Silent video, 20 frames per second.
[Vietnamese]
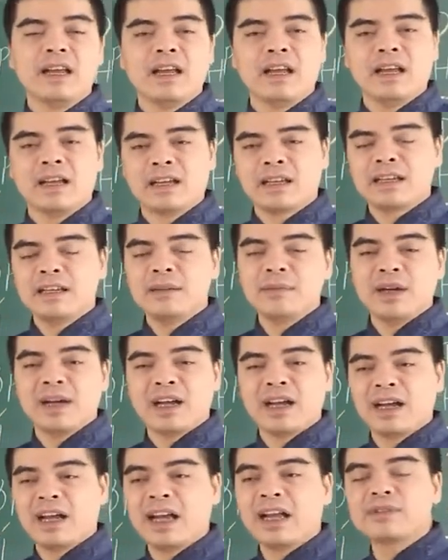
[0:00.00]
là khi
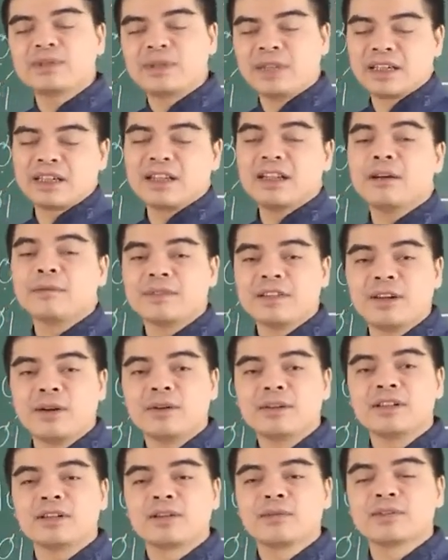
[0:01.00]
mà hai tuổi này kết hợp với
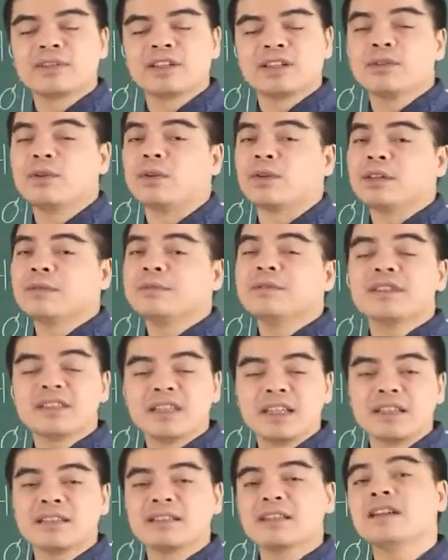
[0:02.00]
nhau được cục diện thổ kim tương
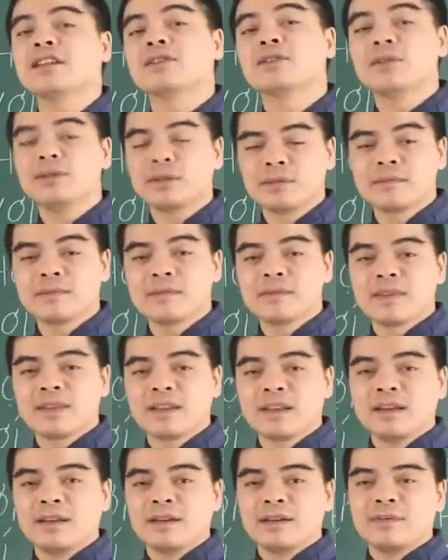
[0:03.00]
sinh rất là tốt
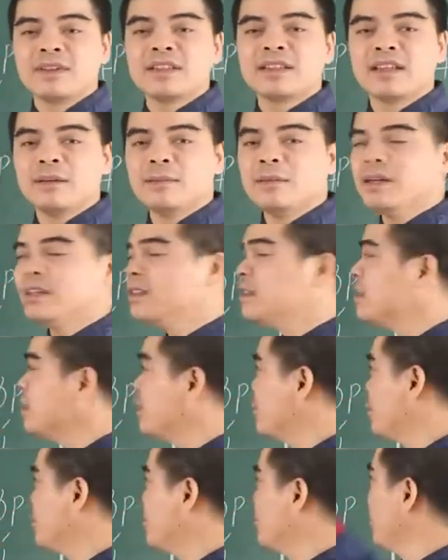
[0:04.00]
vì thế mà những người tuổi